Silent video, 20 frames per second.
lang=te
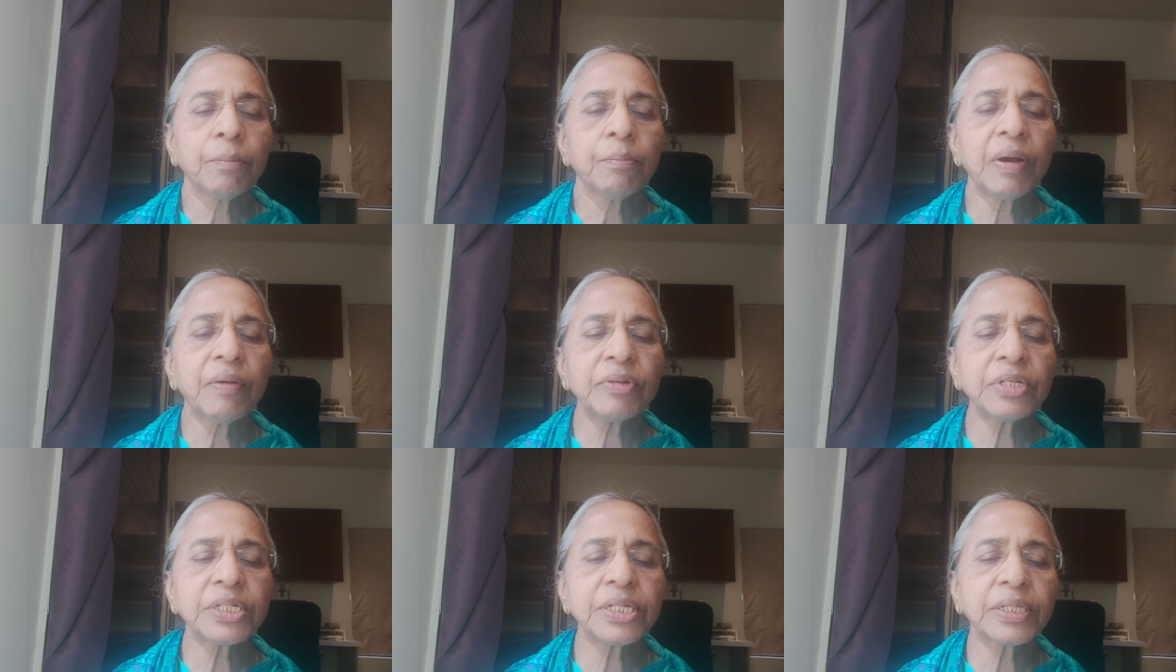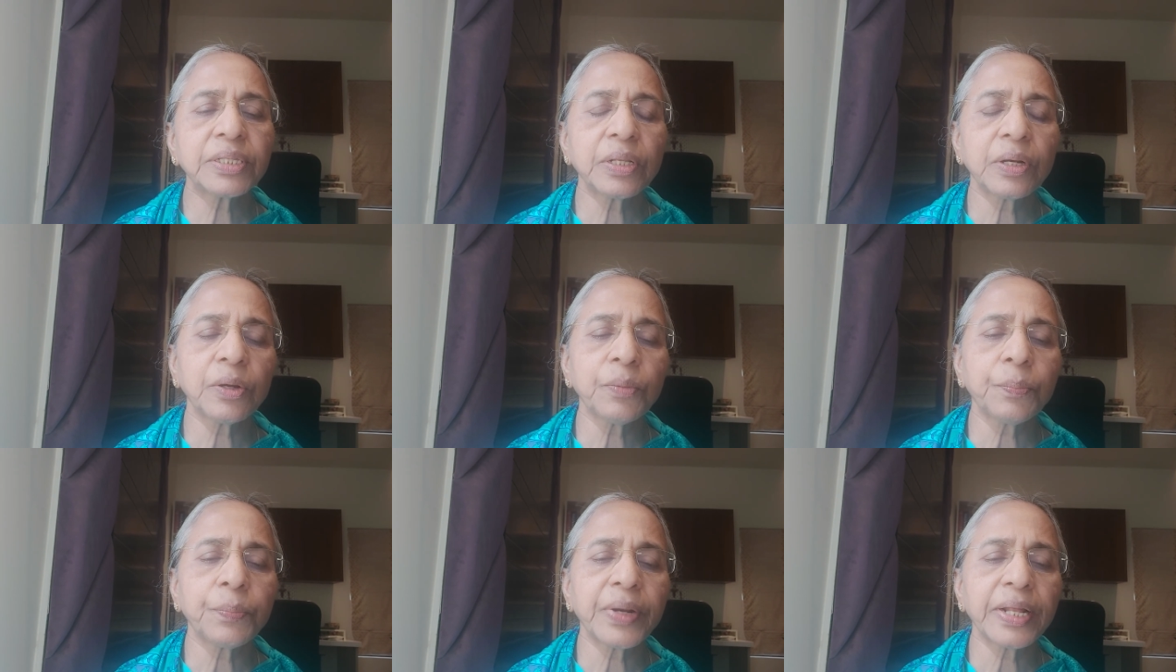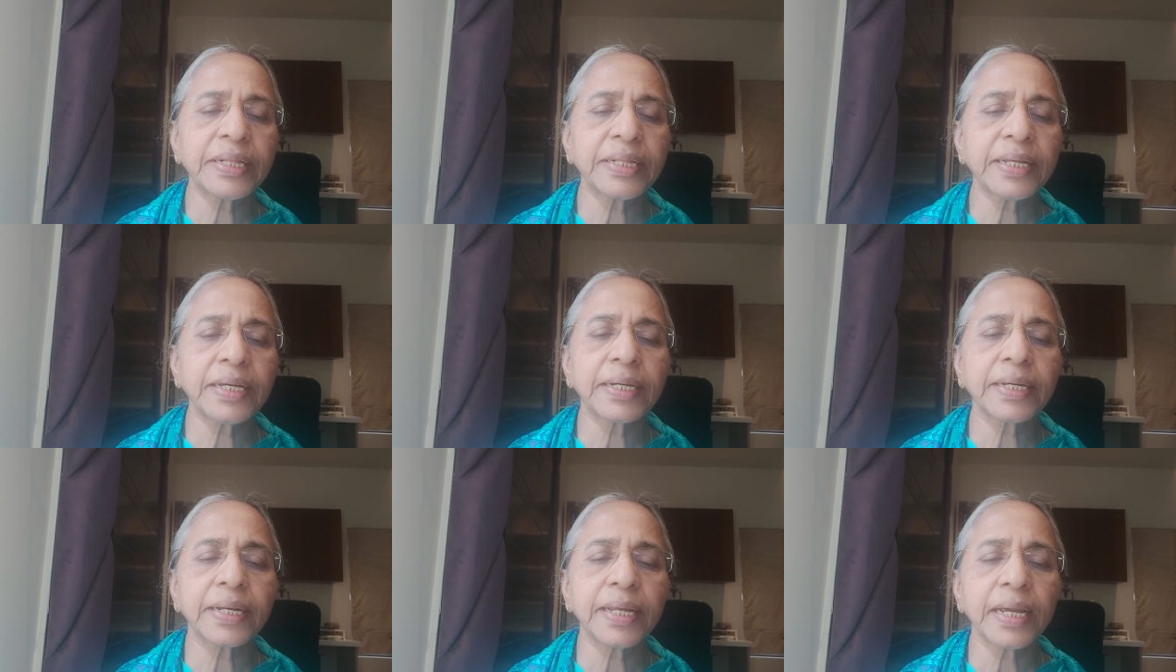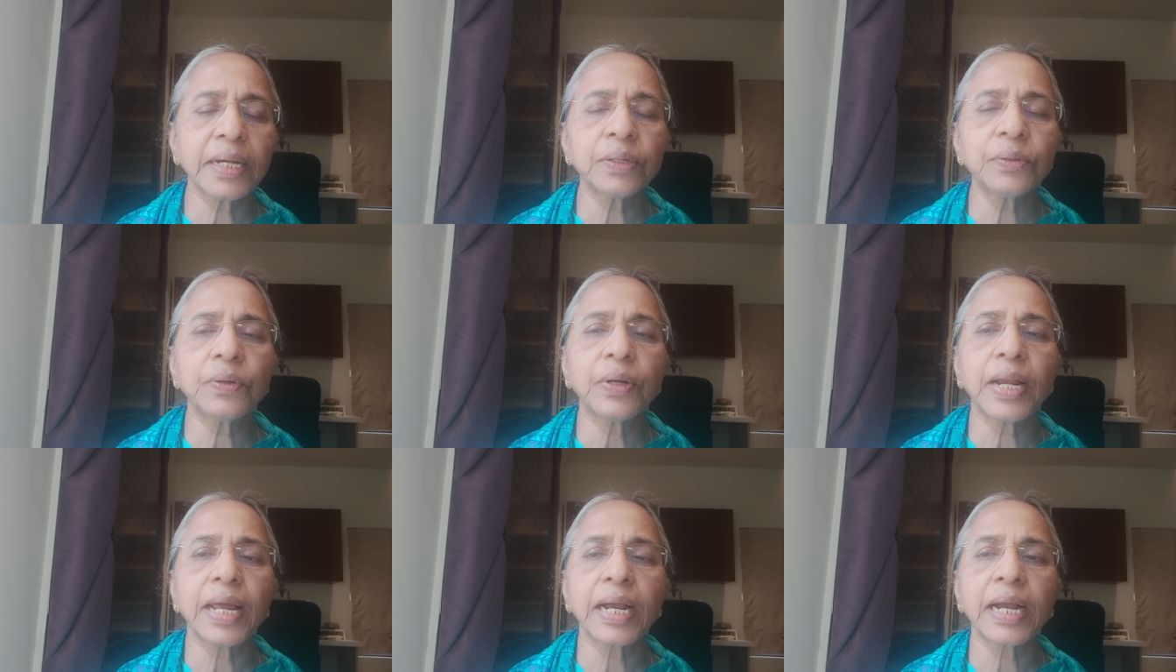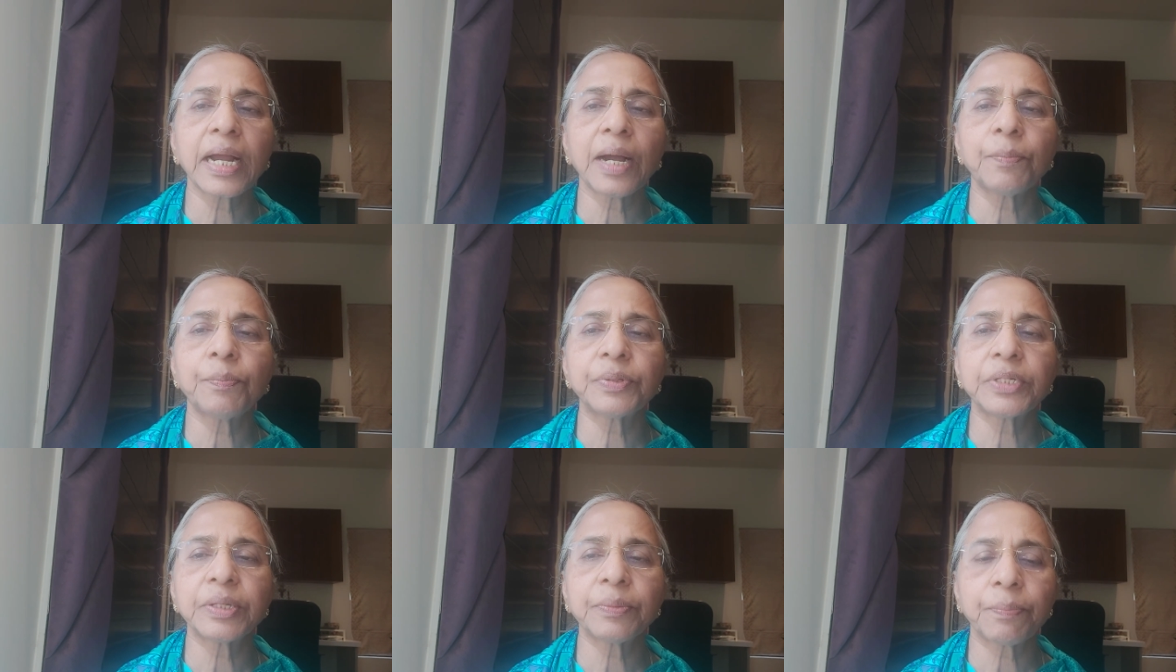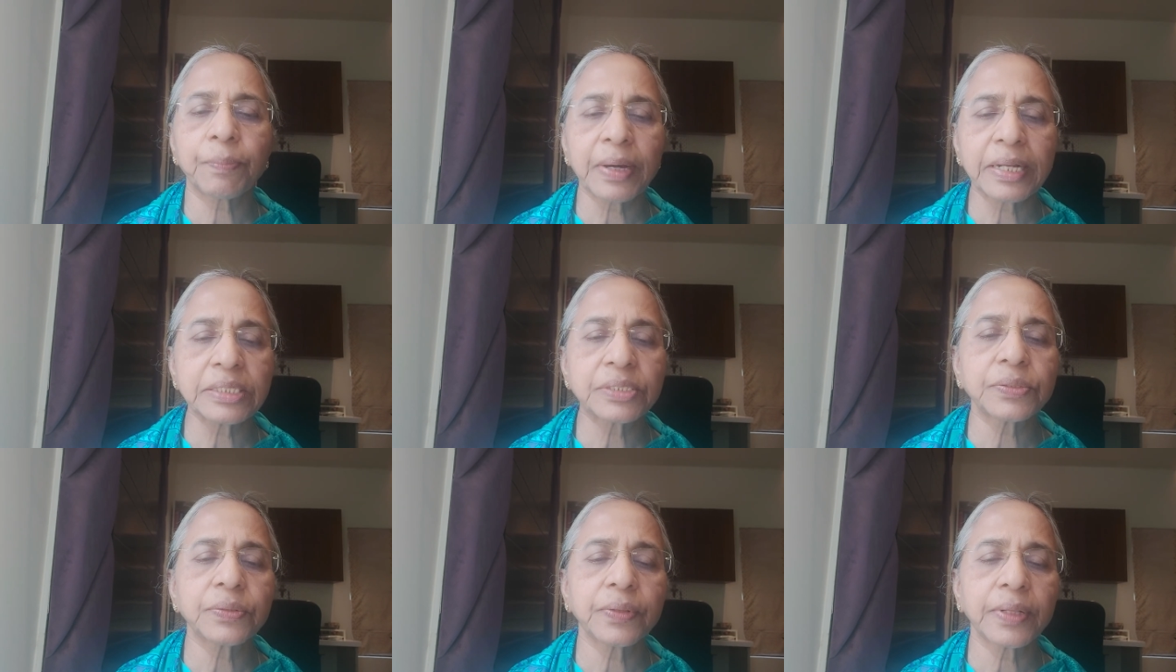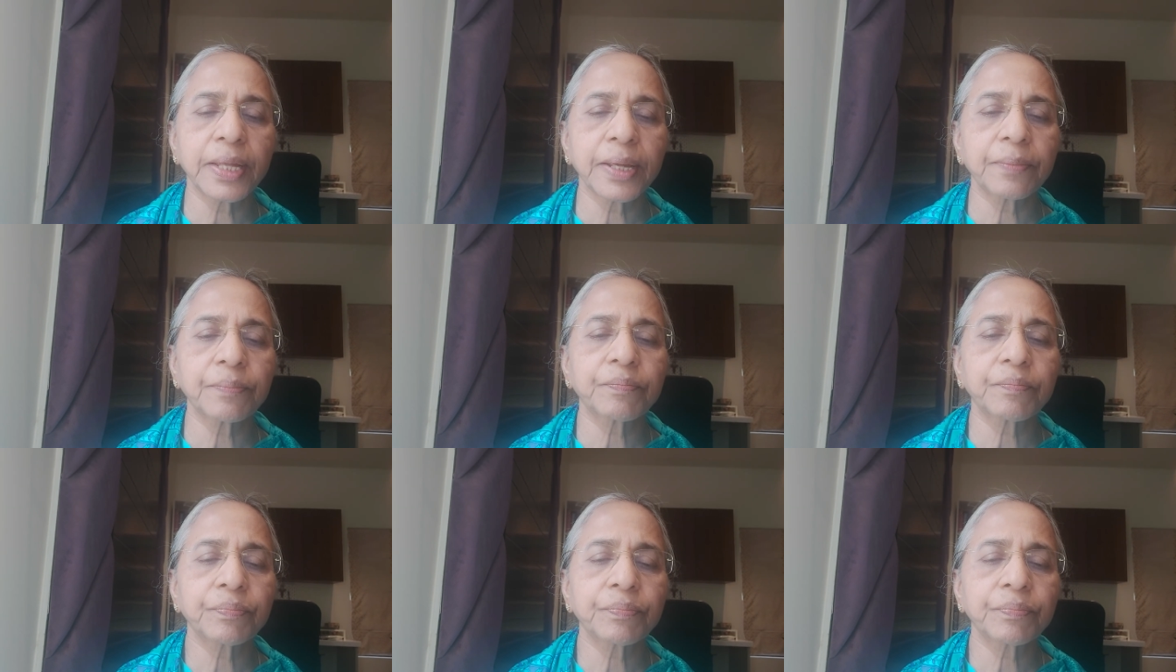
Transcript: భవిష్యత్తులో ప్రతి క్రియకు లెక్క అప్పు చెప్పాల్సి ఉంది